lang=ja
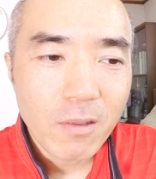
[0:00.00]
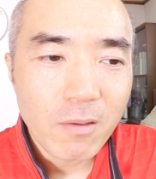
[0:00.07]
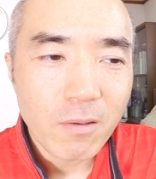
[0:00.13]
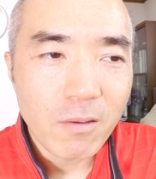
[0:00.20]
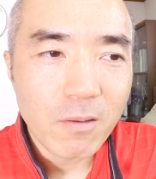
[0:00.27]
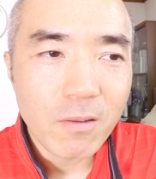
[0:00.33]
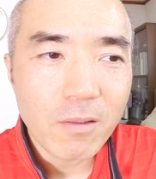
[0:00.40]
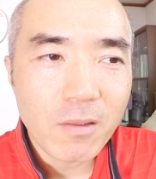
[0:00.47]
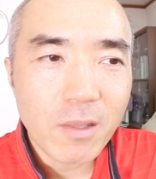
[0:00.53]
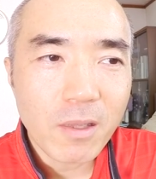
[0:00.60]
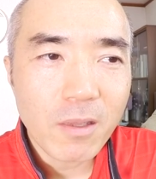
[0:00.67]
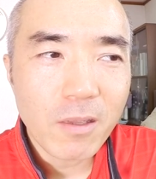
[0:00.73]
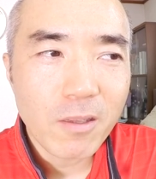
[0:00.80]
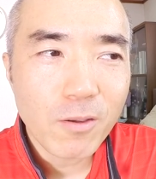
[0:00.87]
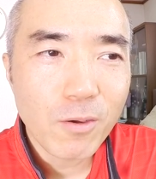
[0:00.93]
うん、
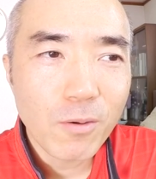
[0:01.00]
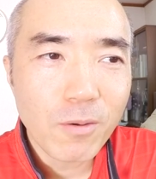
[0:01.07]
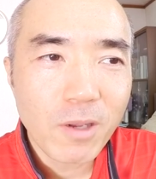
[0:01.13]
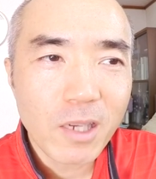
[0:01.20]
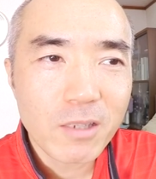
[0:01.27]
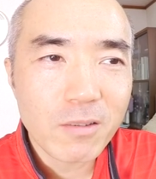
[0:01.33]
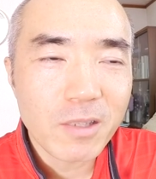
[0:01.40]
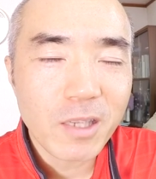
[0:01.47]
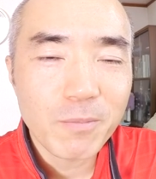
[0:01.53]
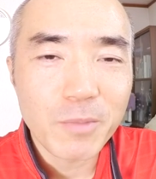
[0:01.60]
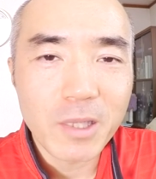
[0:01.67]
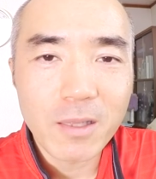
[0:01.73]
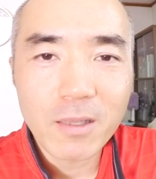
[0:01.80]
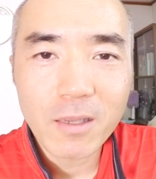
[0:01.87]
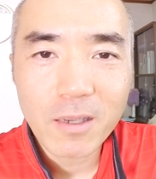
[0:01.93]
で、4箇所全
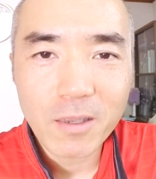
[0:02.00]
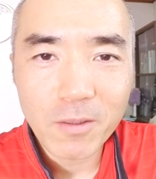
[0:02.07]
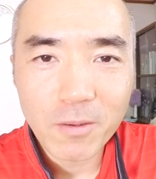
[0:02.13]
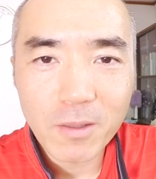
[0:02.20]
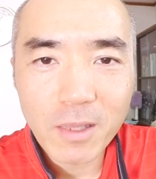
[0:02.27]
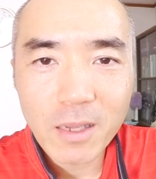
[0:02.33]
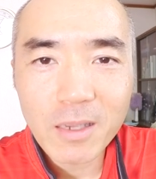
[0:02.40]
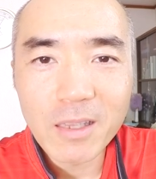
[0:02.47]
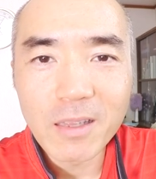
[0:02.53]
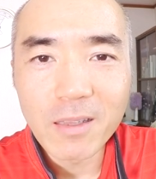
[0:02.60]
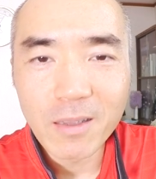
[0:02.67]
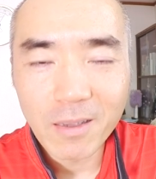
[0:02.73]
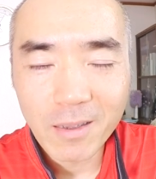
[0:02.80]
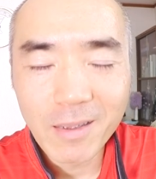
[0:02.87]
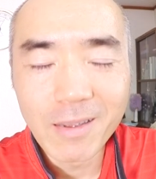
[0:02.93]
部行ったけど、ないね。